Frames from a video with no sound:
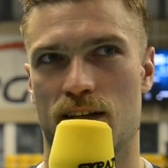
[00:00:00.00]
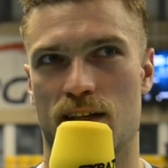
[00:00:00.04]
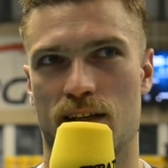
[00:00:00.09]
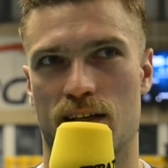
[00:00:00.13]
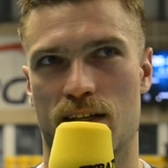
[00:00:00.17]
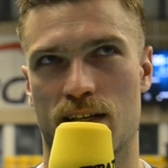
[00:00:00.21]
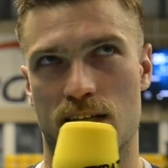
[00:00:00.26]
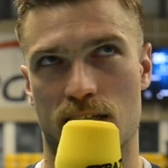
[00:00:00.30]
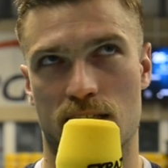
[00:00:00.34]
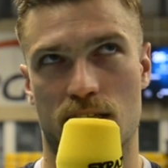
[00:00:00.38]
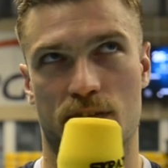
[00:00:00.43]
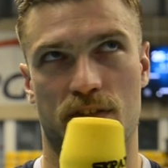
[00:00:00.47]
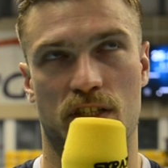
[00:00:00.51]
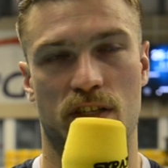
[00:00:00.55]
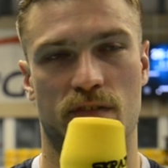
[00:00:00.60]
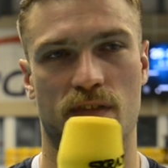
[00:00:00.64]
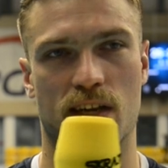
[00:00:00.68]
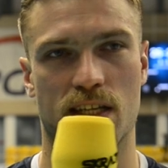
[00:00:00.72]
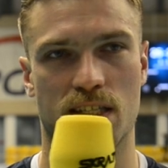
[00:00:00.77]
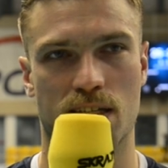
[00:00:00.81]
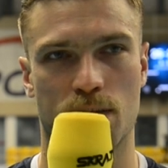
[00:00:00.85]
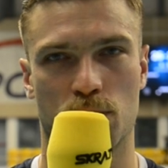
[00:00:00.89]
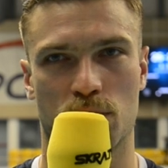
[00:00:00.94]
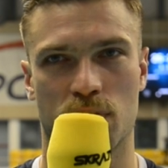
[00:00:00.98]
A ja zawsze
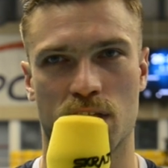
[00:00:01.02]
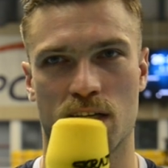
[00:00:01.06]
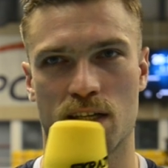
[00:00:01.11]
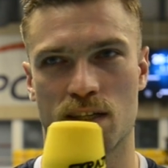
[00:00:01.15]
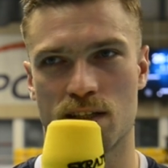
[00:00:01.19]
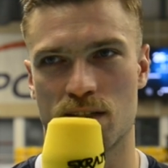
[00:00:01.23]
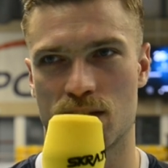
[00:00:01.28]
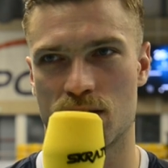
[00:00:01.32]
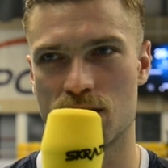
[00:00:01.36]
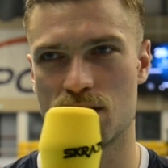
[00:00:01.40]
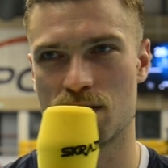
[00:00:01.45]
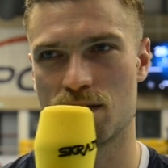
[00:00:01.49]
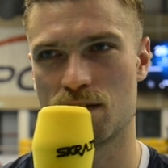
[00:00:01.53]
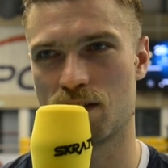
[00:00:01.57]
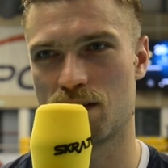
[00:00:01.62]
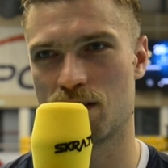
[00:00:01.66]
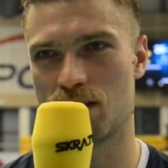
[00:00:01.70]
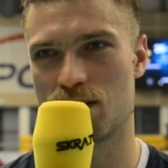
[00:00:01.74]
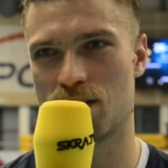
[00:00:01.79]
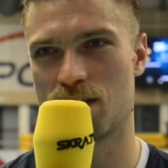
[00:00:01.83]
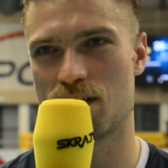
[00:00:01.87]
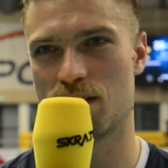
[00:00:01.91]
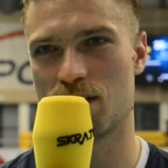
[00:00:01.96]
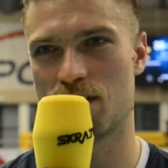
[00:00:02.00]
wracam tutaj e,
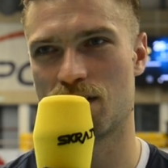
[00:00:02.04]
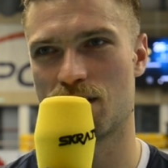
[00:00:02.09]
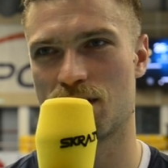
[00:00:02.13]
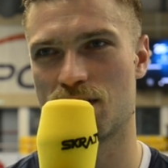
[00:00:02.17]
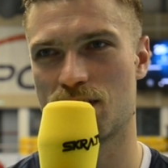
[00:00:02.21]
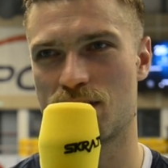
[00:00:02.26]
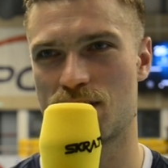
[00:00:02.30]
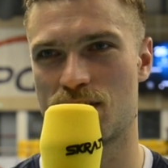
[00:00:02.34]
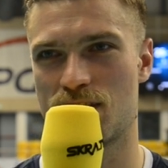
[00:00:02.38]
z